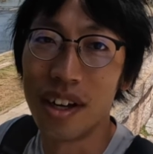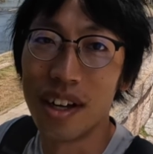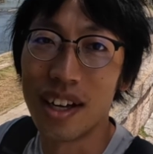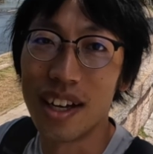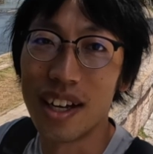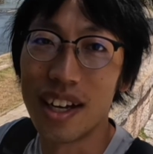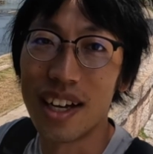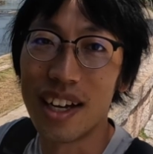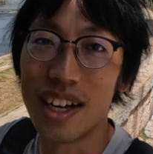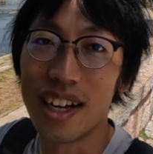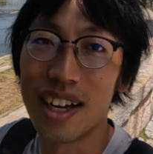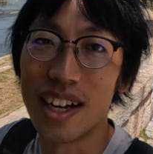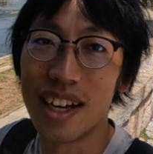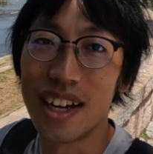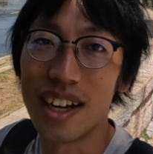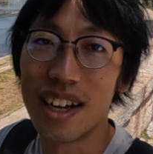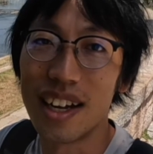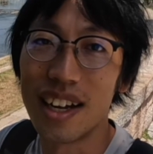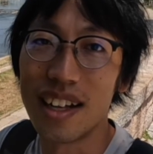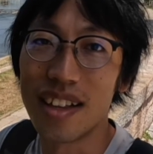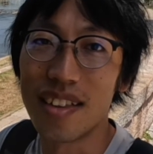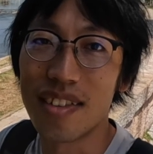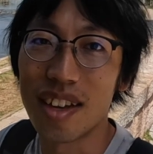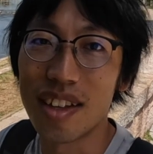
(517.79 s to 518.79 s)
え
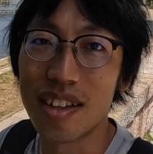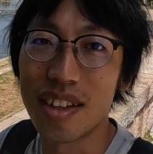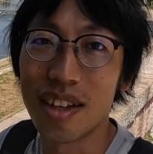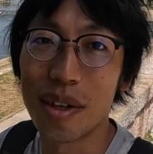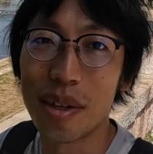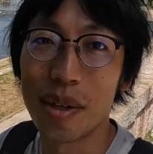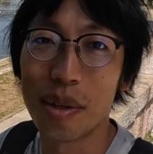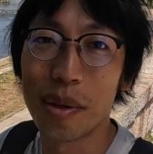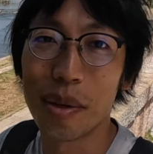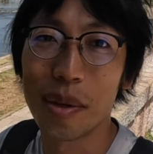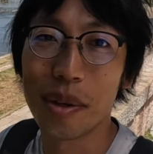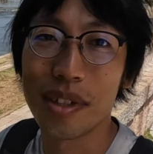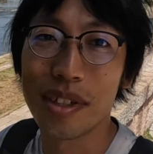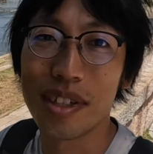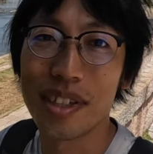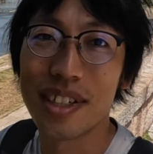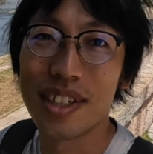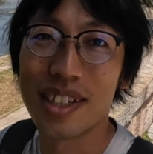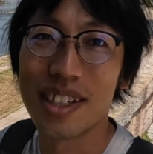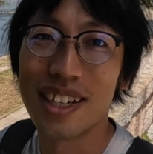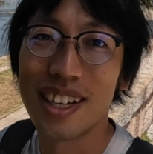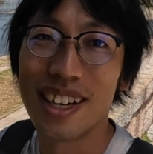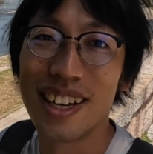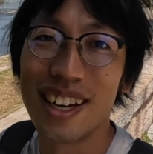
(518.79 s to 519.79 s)
チャンネル登録
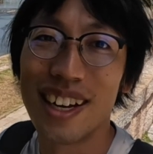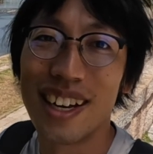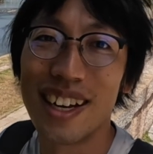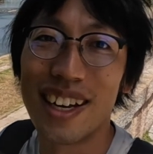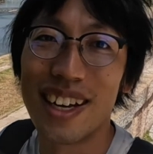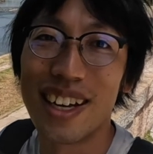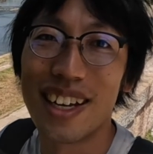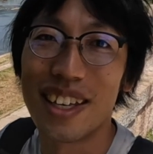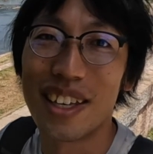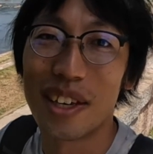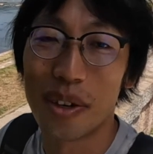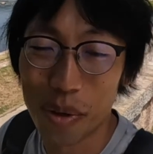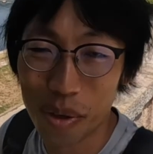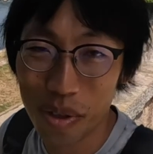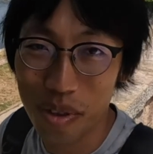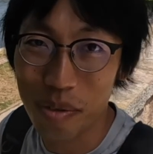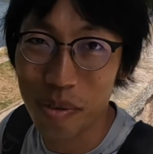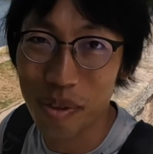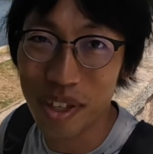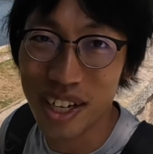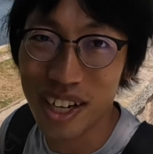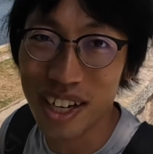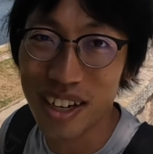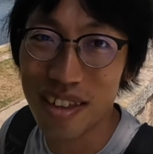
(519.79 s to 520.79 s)
よろしく
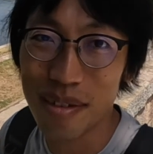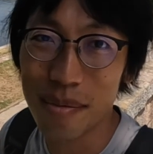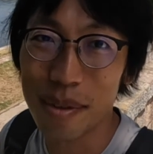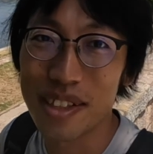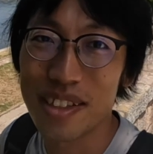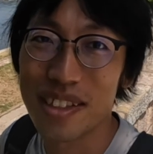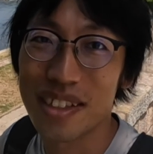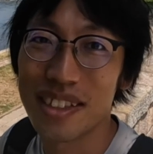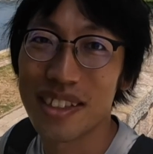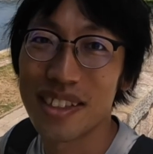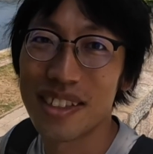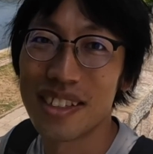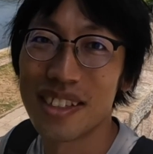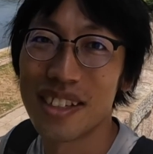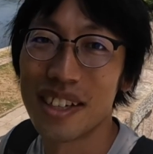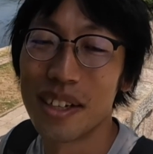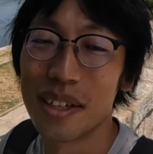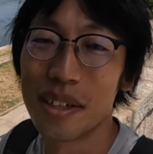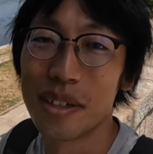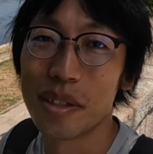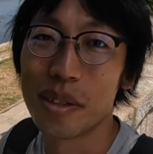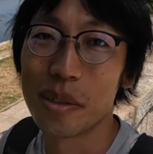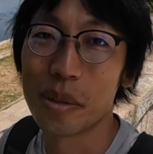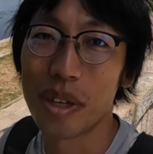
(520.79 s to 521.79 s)
お願いします
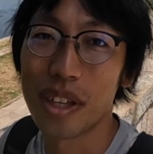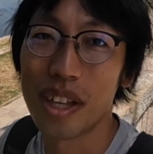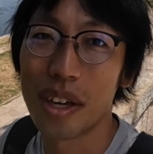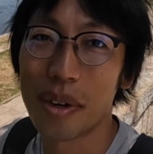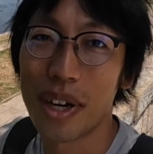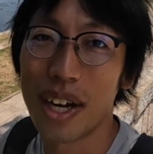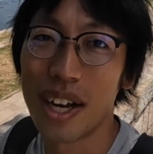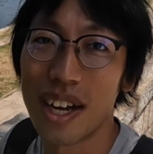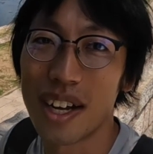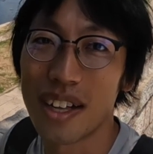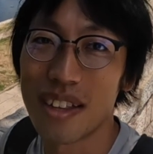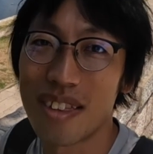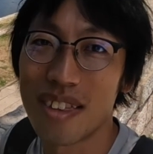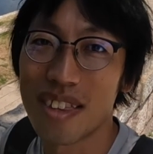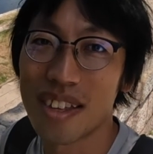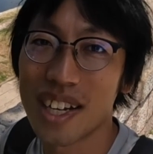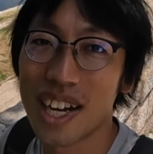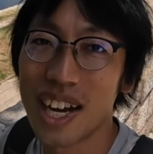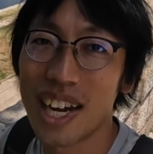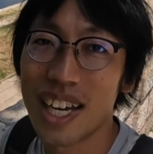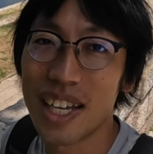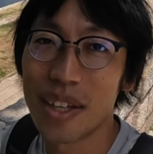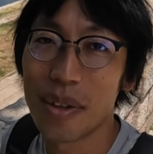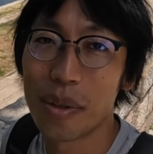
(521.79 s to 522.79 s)
それでは次
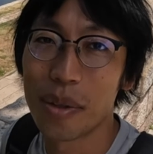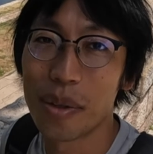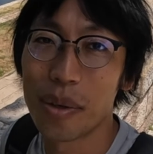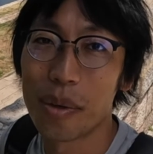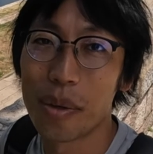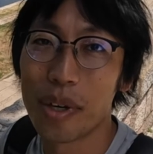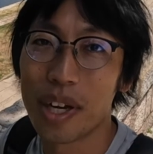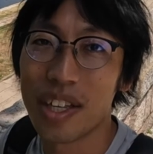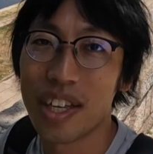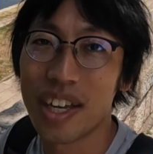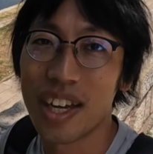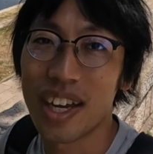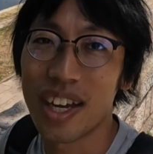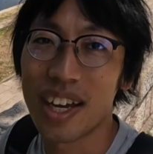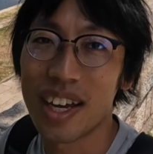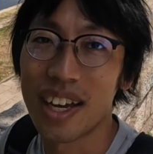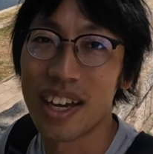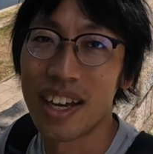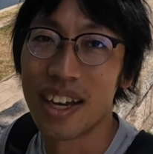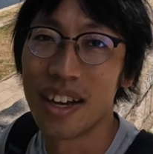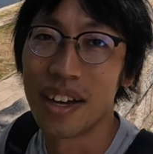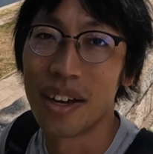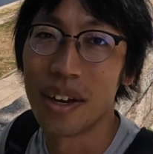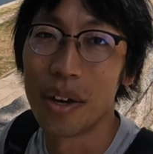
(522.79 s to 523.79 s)
回の動画で
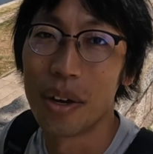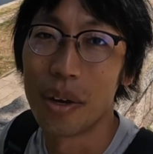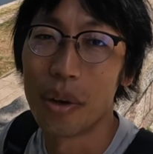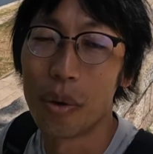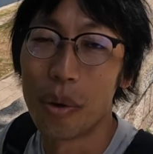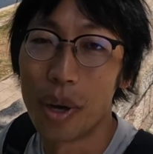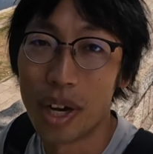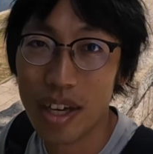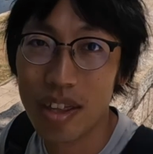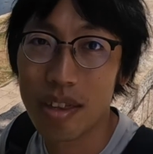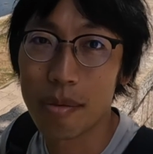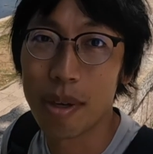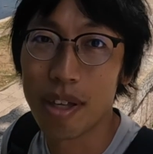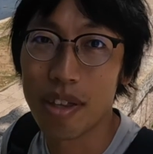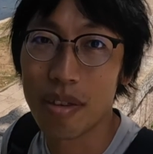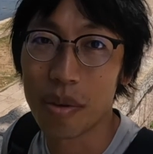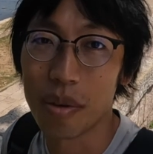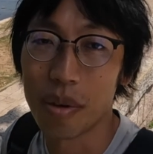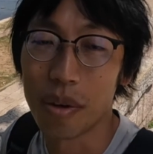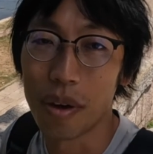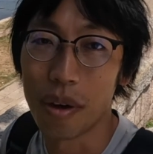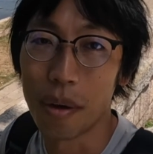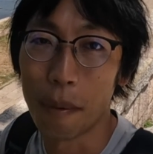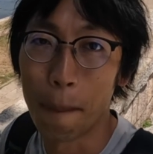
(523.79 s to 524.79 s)
お会いしま
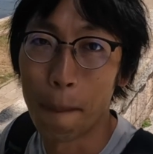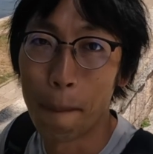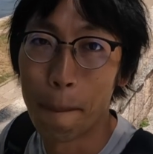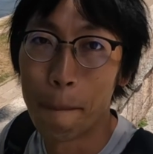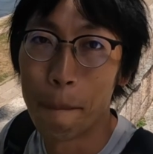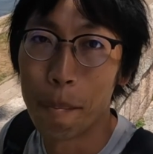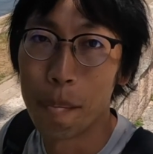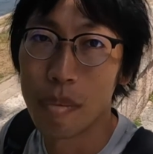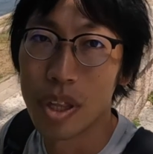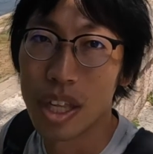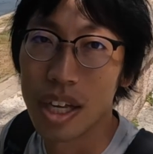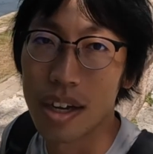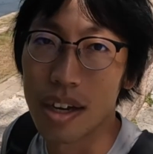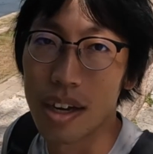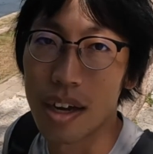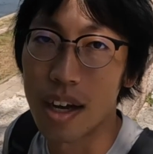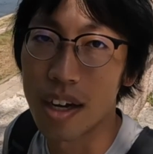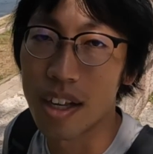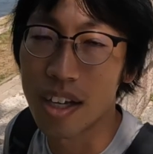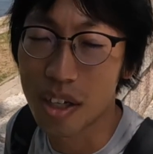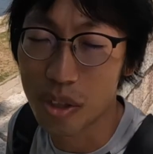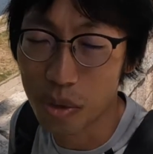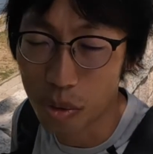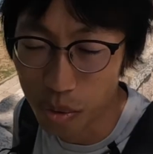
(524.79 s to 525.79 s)
しょうあ
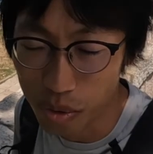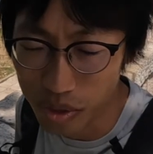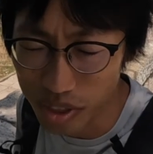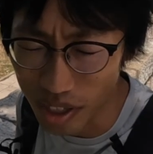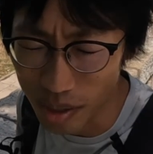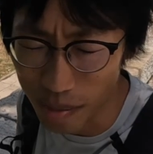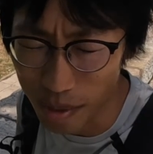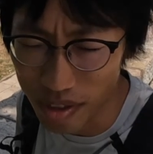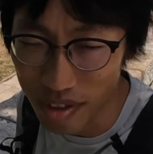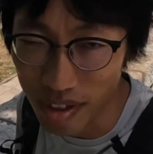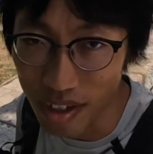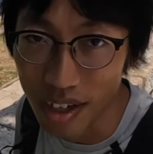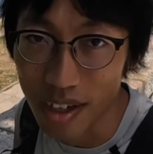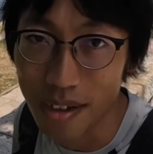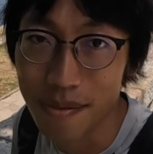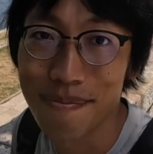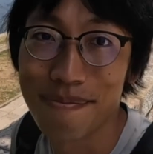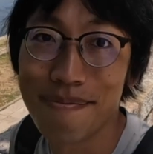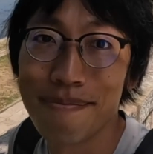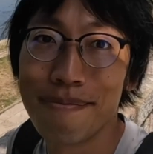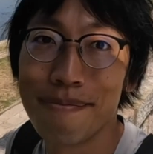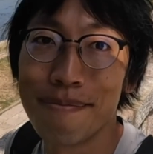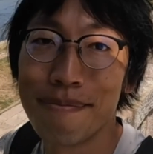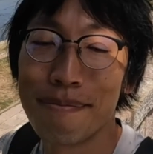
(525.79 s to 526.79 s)
りがとうございました
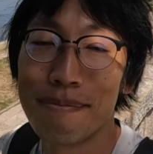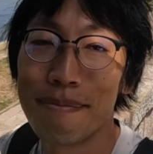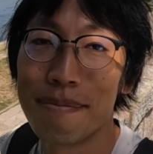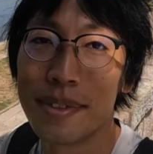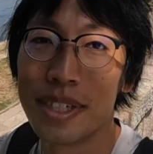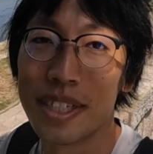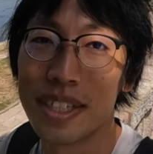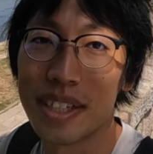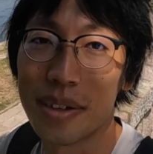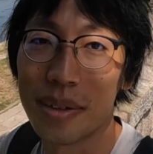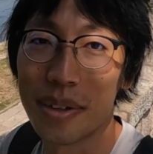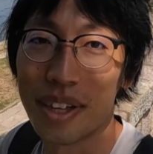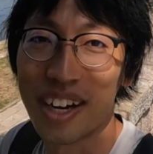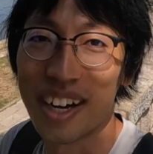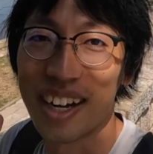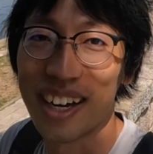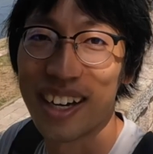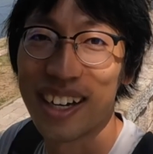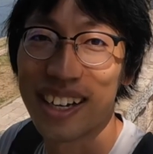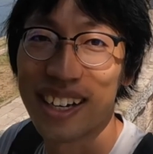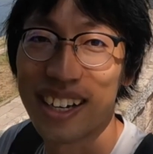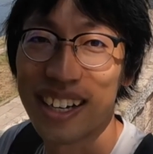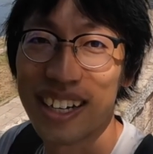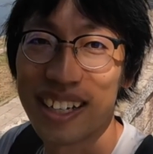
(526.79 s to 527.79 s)
さような
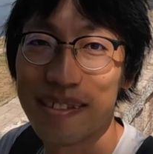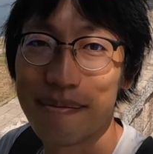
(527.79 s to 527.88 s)
ら